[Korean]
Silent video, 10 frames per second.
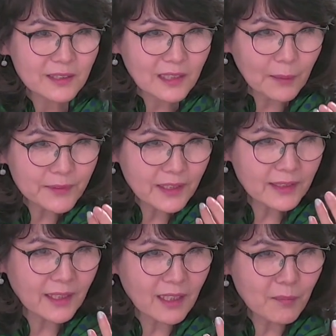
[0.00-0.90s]
갑자기
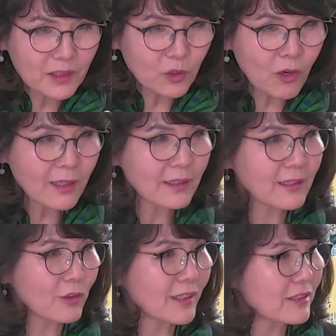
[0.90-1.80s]
제가 막 성악가가
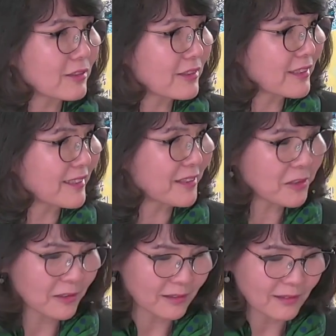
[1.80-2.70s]
된 것 같은 거예요.
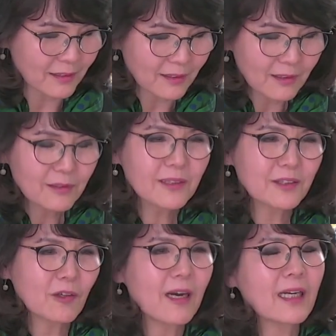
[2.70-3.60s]
네네네.
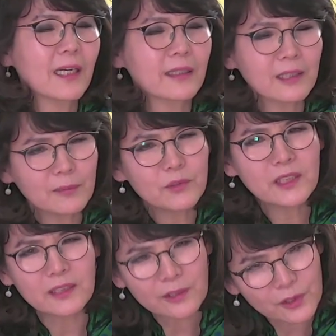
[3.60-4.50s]
그래서 아가르는
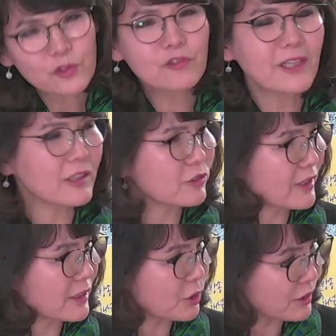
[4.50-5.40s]
분이 이렇게
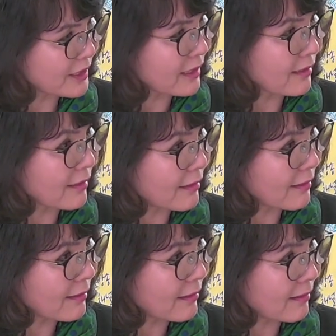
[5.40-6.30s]
중요하구나 주의자가 굉장히
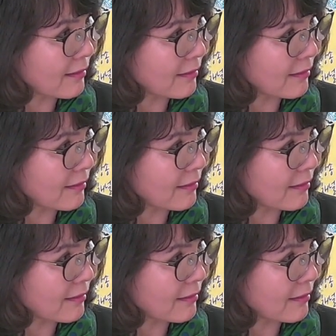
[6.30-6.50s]
중요해요.